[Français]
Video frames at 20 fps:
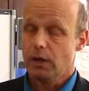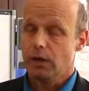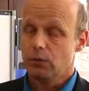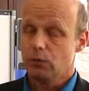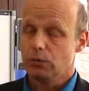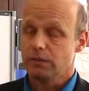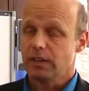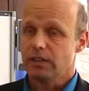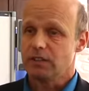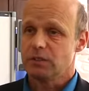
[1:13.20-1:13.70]
Un
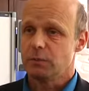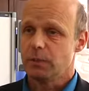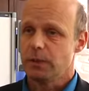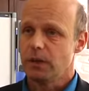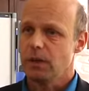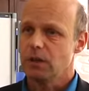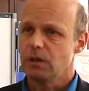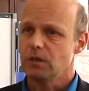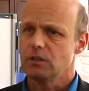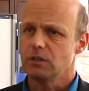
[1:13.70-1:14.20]
autre
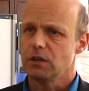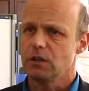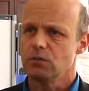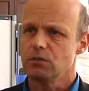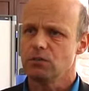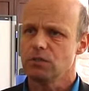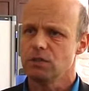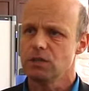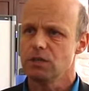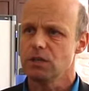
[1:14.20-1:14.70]
aspect, c'est
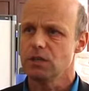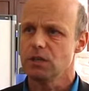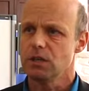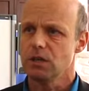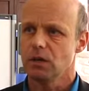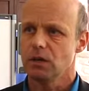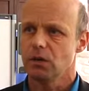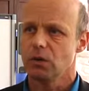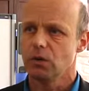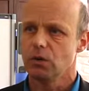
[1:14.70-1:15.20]

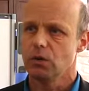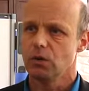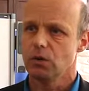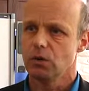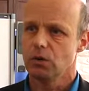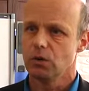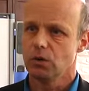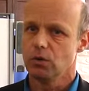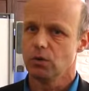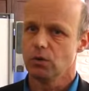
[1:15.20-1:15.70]
aussi
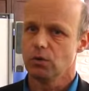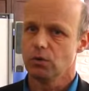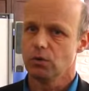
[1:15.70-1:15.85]
le